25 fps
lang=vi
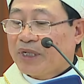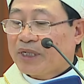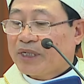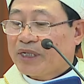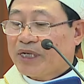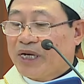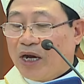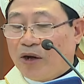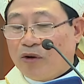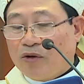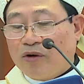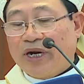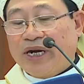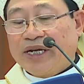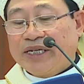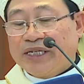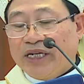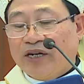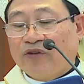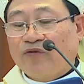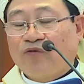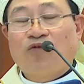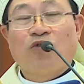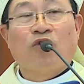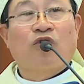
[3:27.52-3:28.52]
đâu là
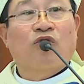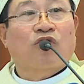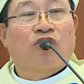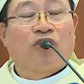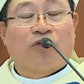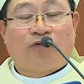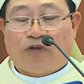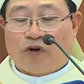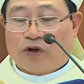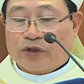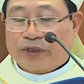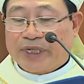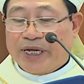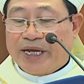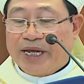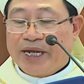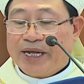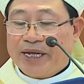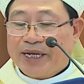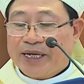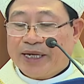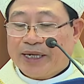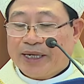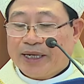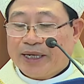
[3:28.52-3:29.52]
nhiệm vụ của phó tế
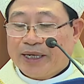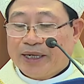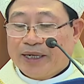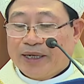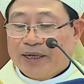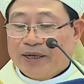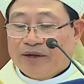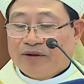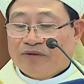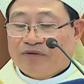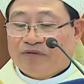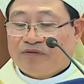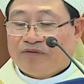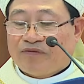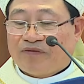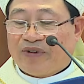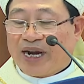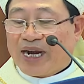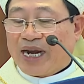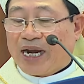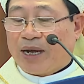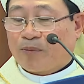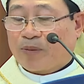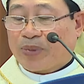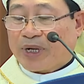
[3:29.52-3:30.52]
và
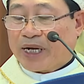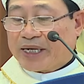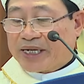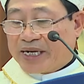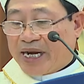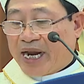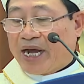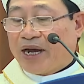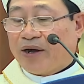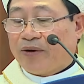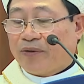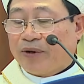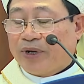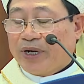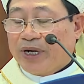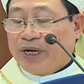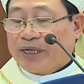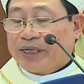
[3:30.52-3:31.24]
làm cách nào